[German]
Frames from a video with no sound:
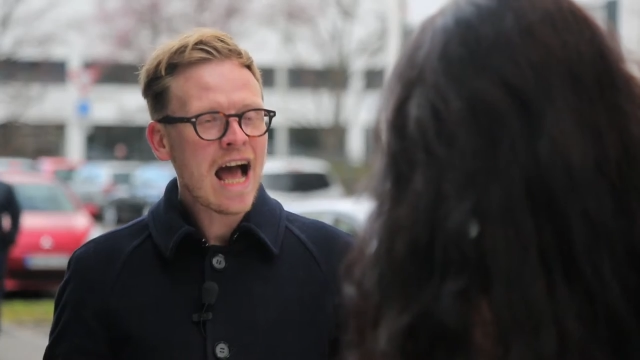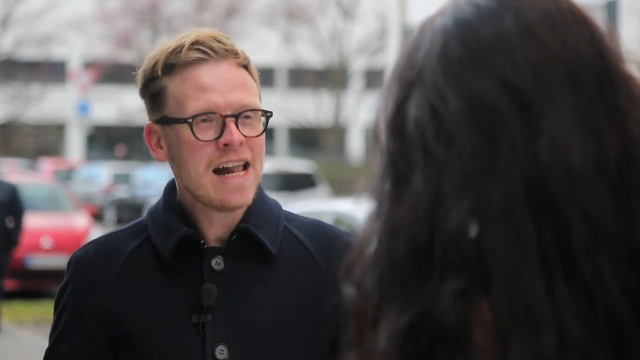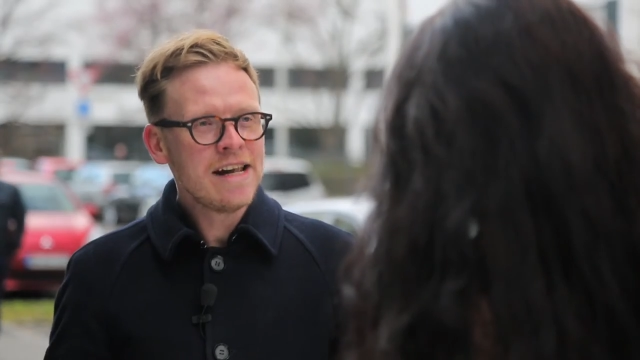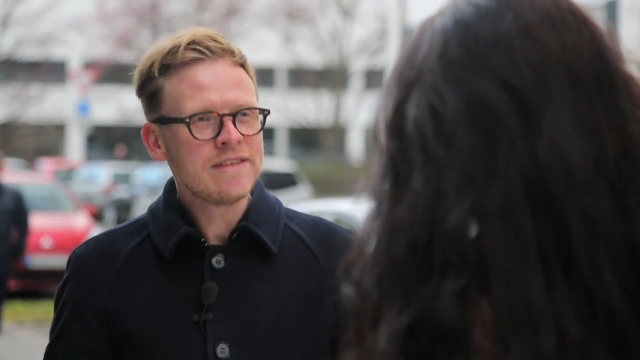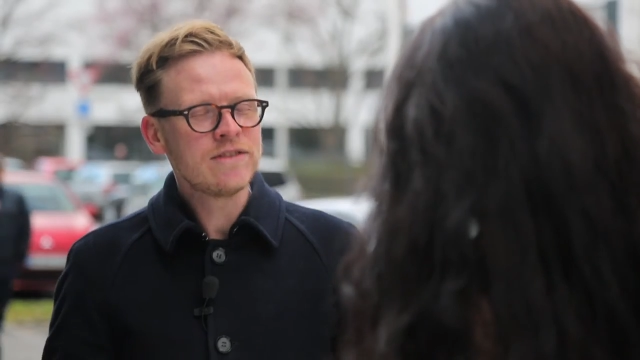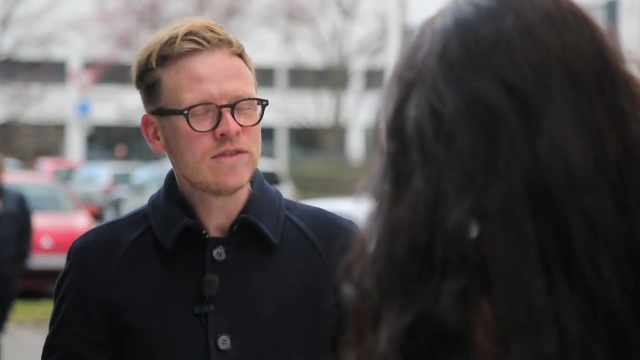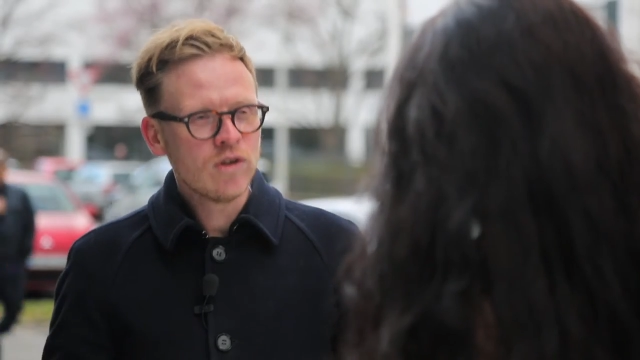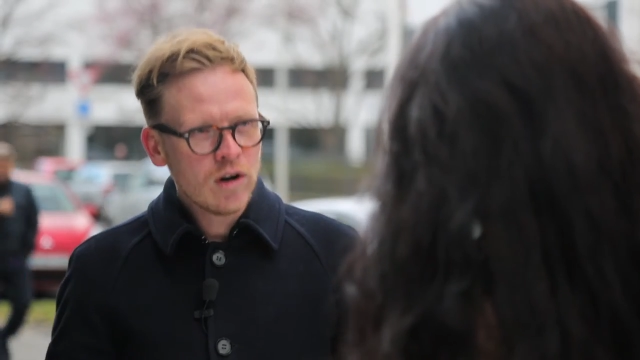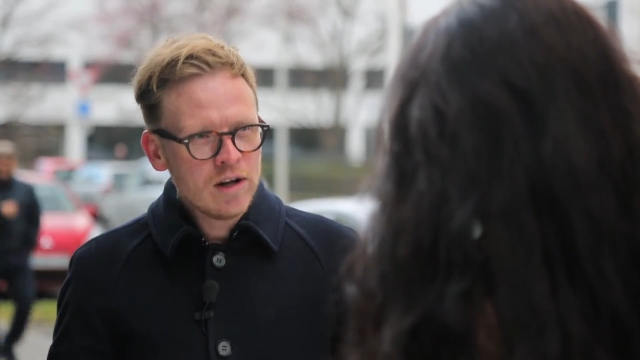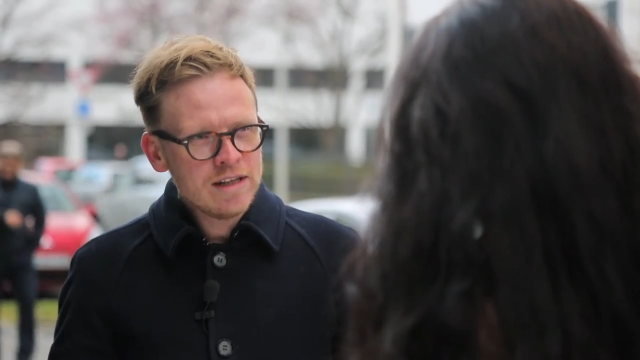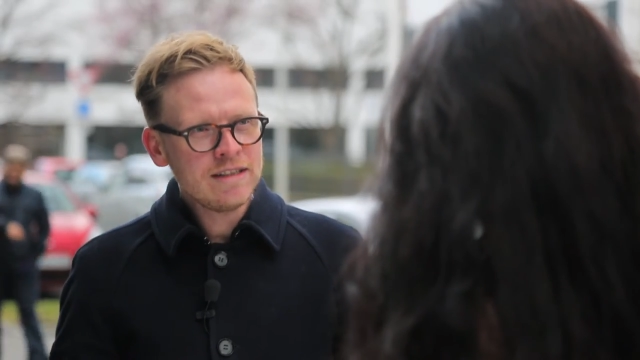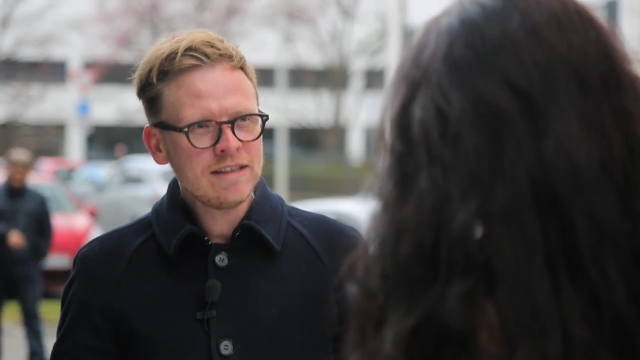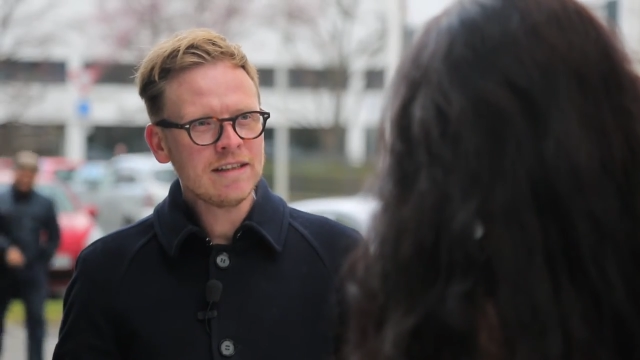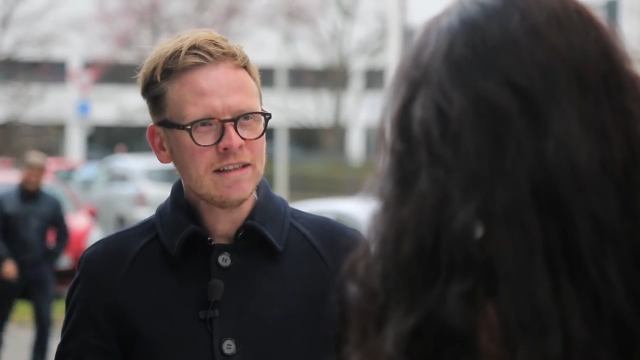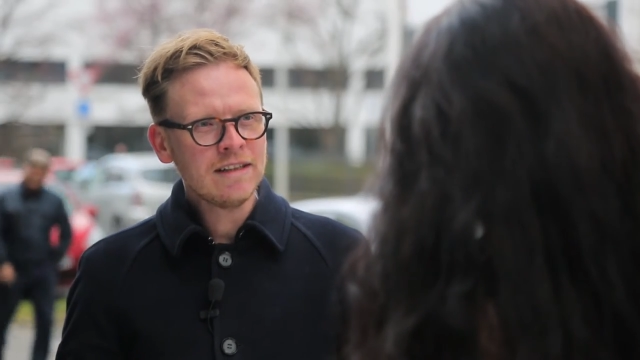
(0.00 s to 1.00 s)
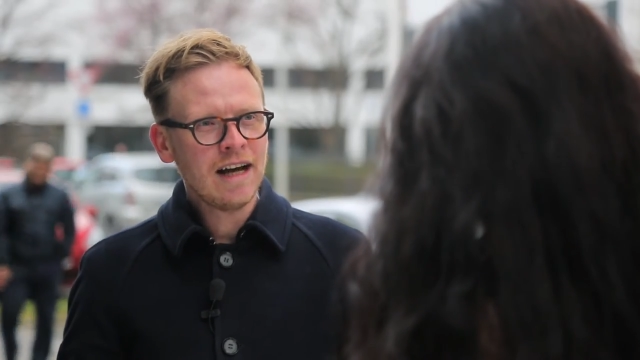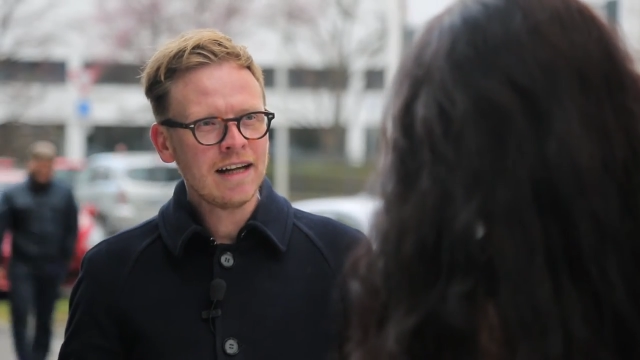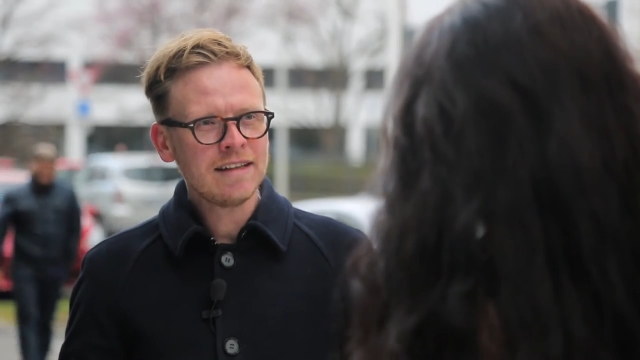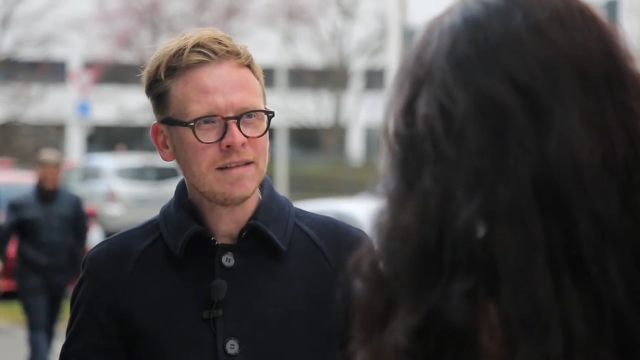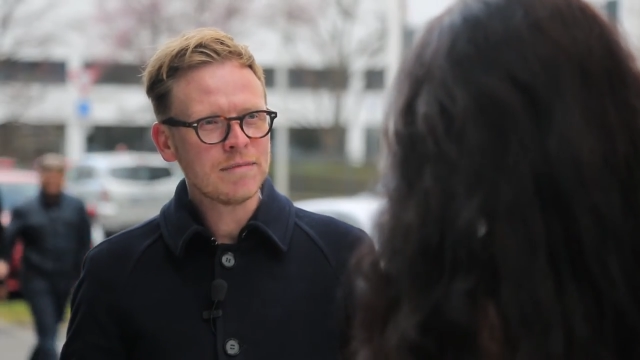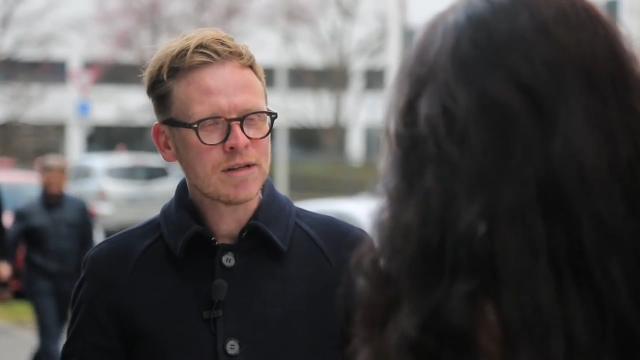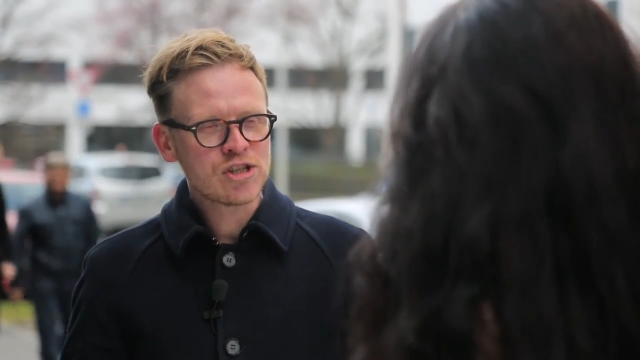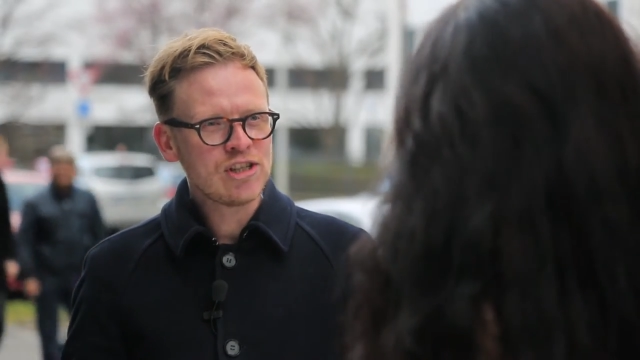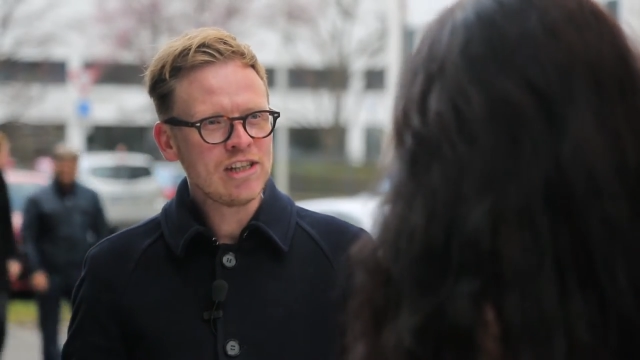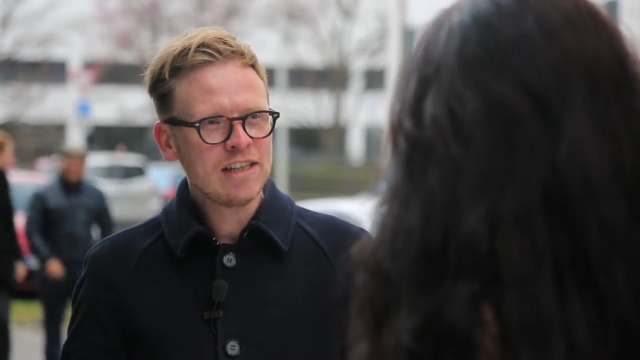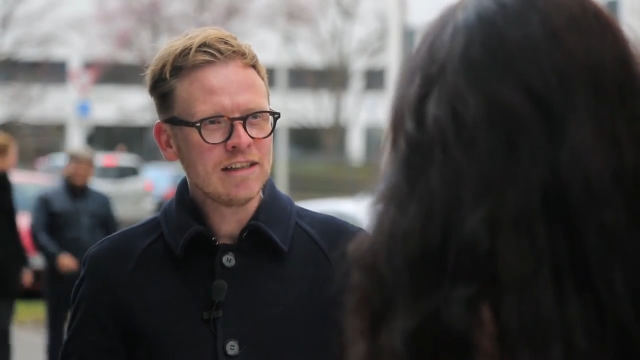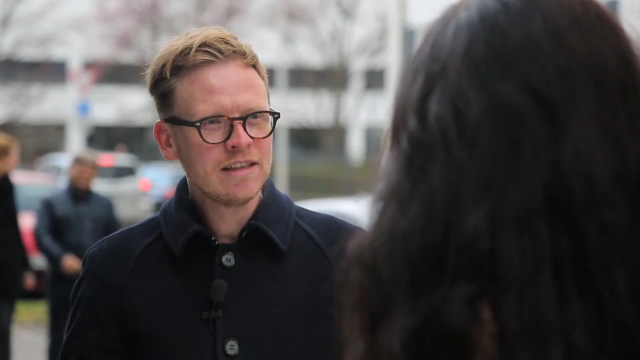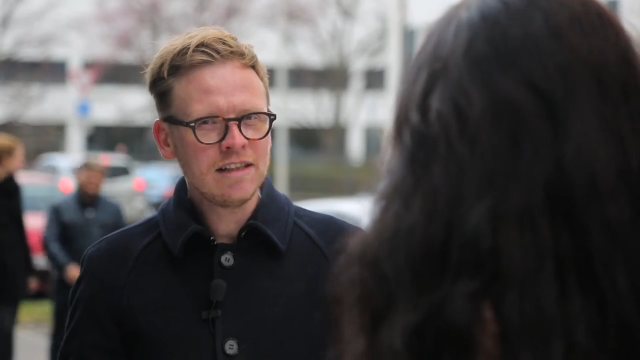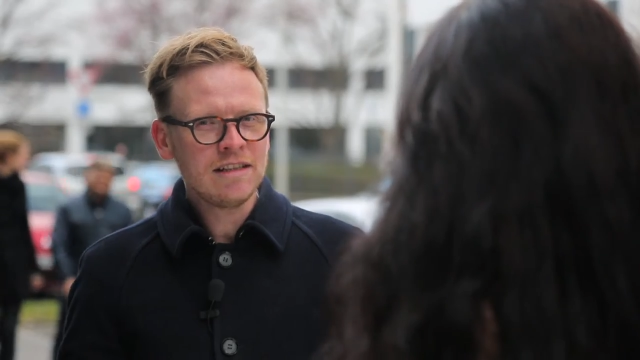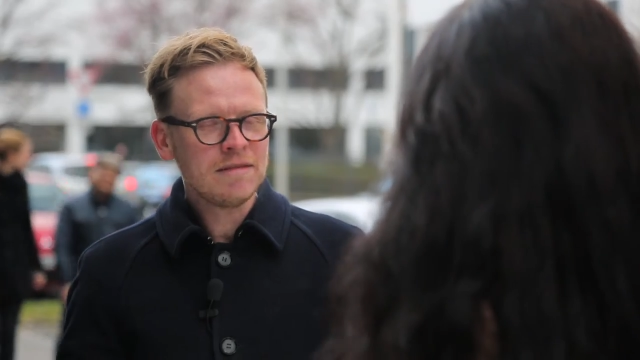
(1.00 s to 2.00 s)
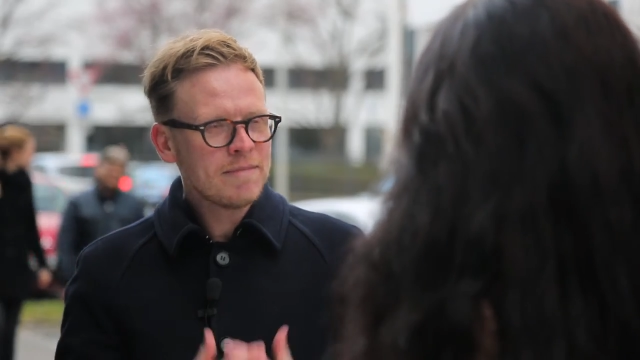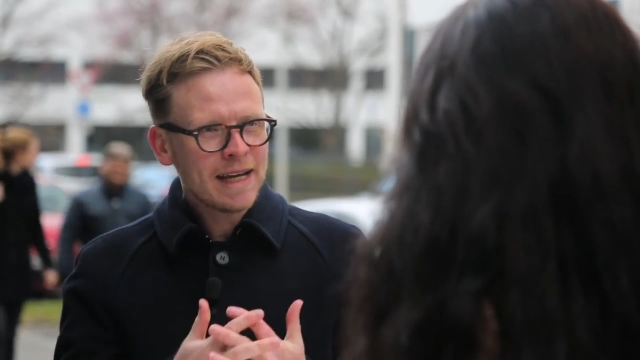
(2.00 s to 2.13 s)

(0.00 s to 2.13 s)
als solche hat die Maschine nicht